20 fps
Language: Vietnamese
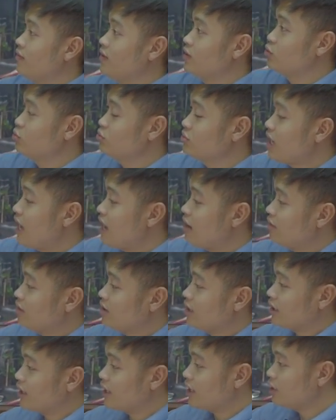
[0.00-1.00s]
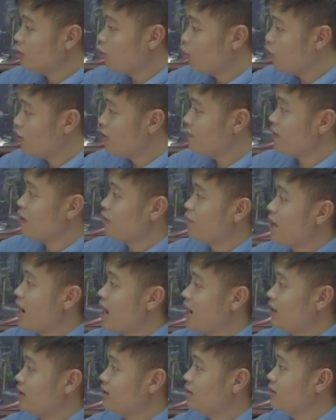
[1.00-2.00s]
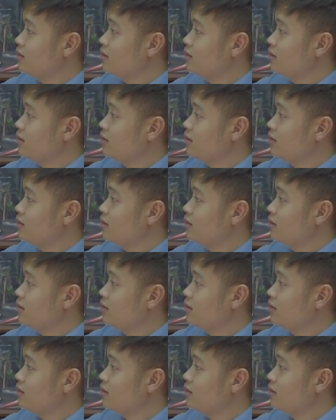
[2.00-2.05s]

và chúng ta có thể kết nối để vào mạng